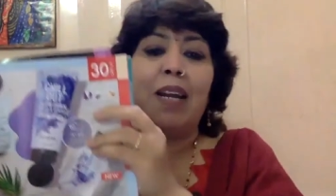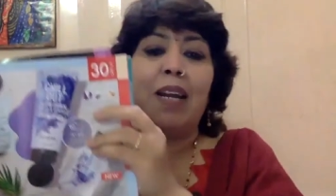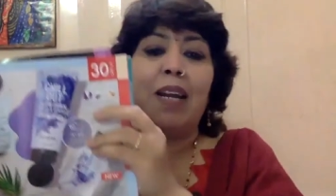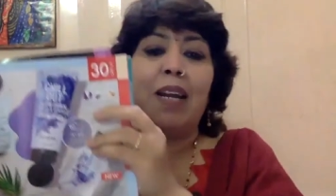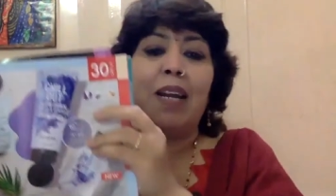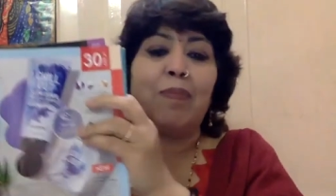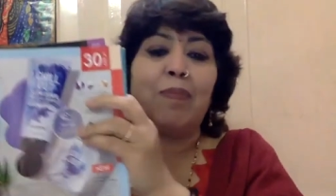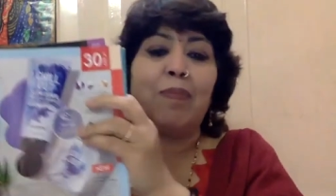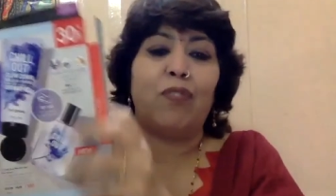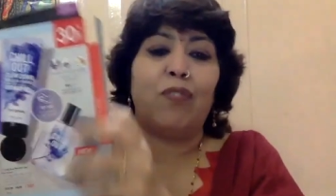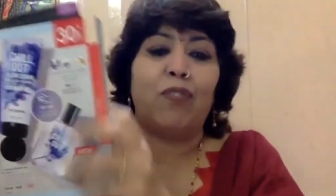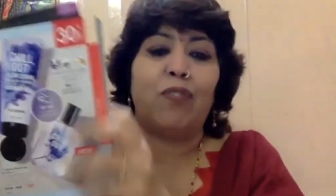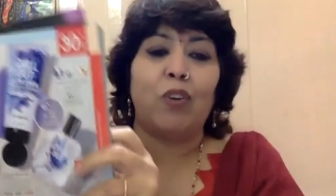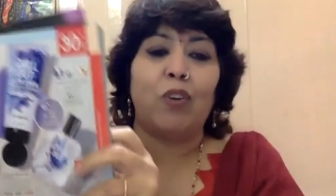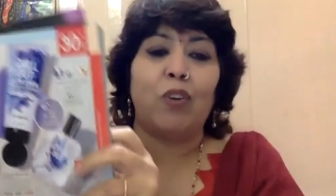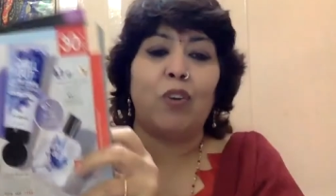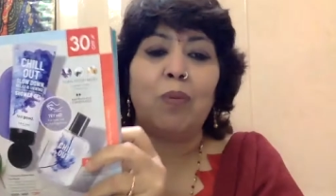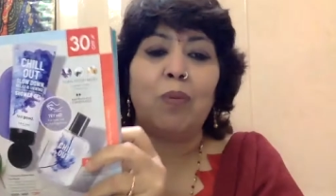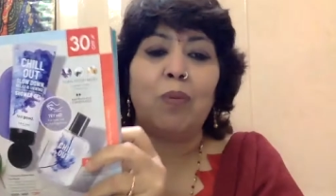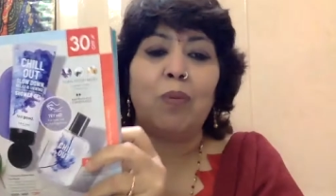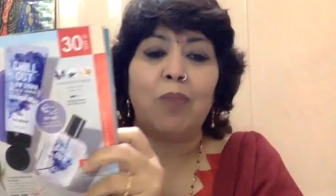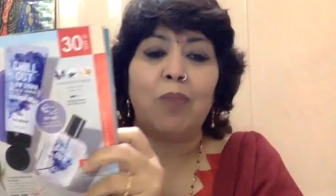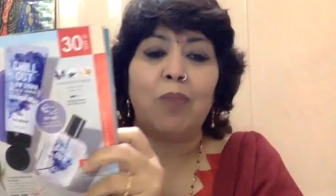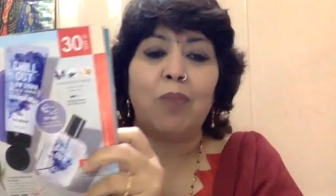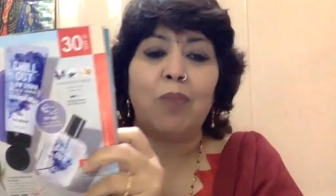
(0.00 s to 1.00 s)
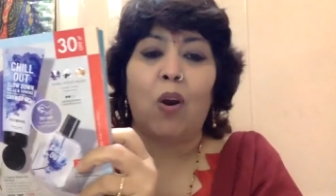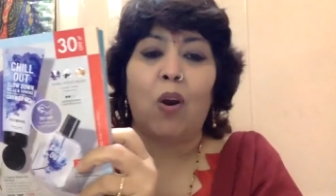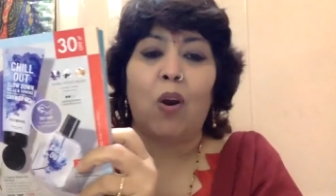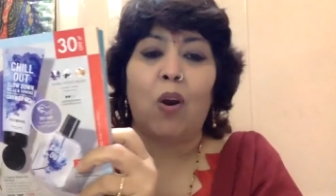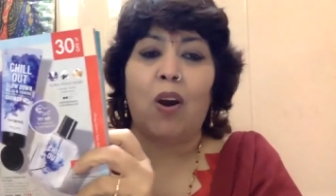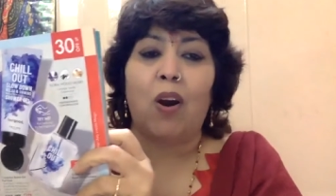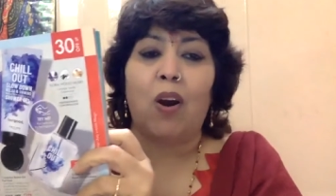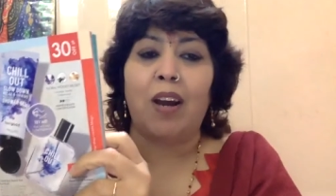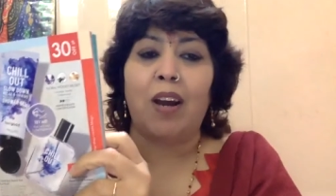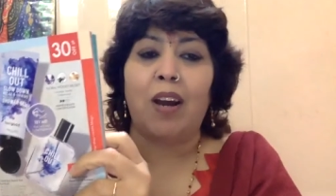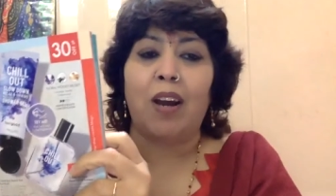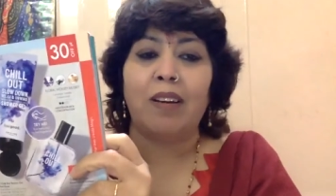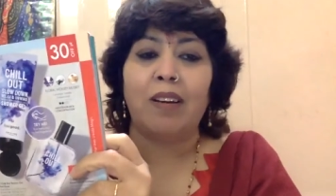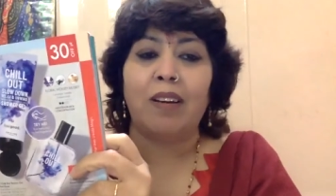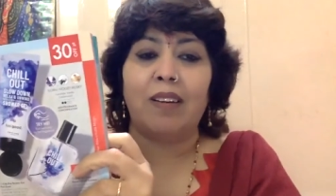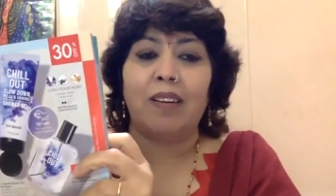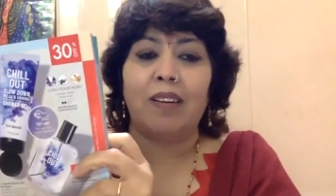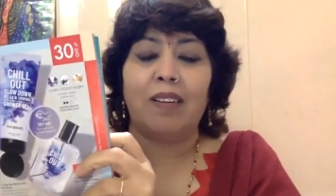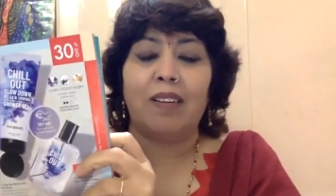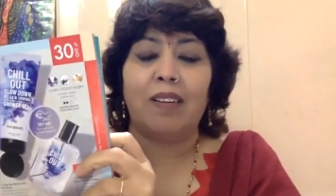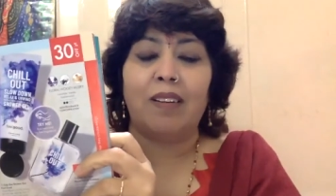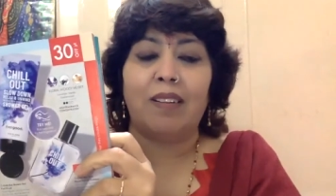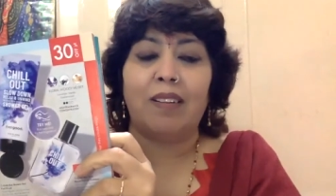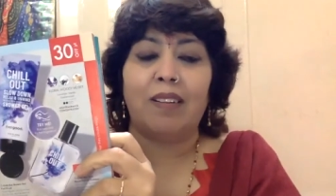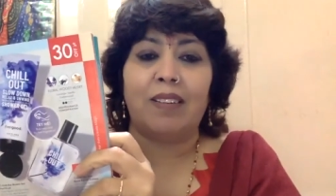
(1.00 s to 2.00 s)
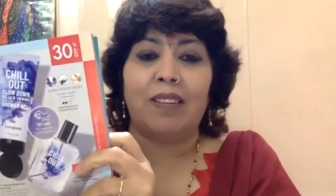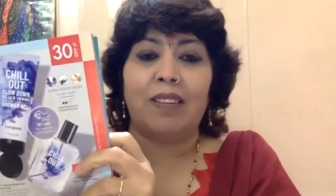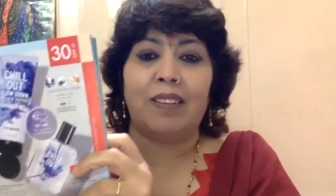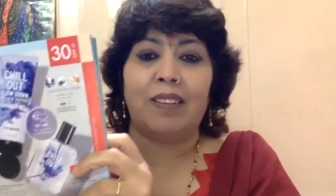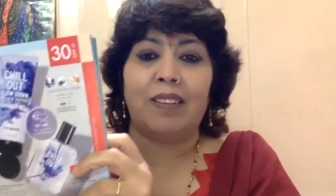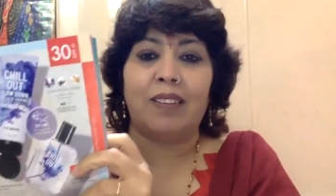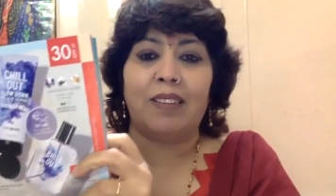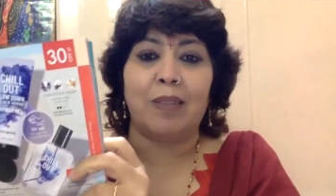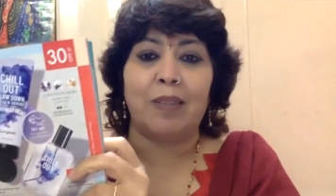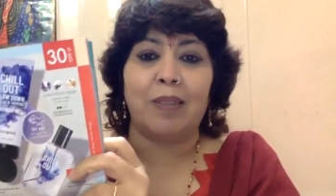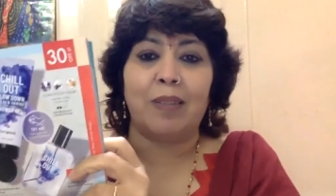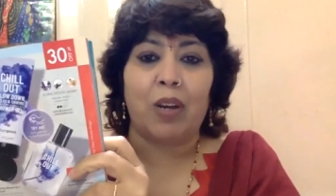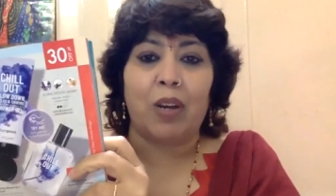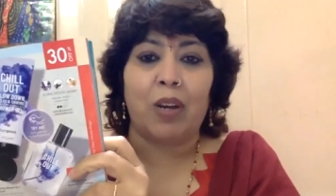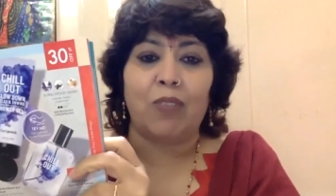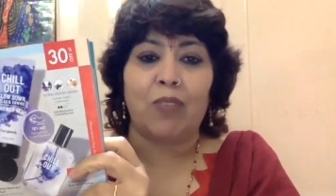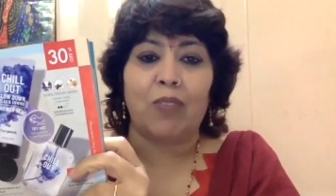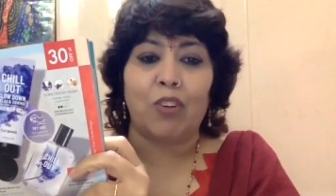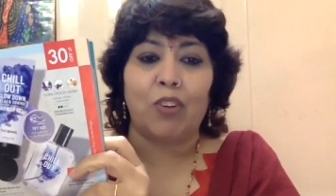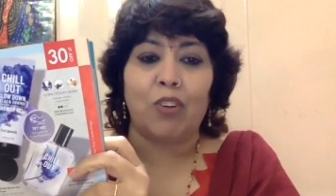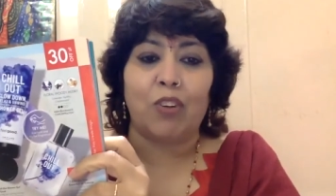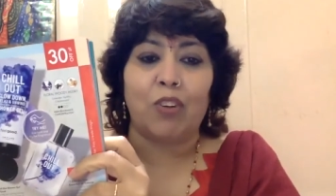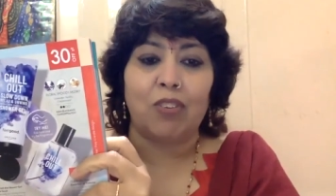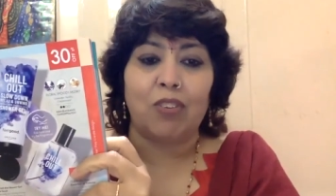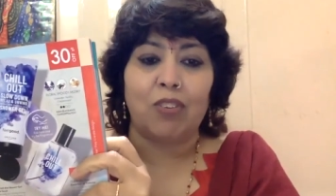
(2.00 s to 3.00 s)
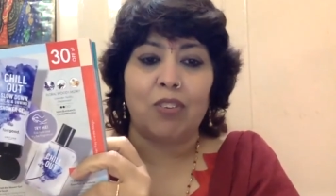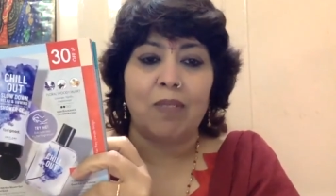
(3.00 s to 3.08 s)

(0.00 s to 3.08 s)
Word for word: परफ्यूम और बॉडी वॉश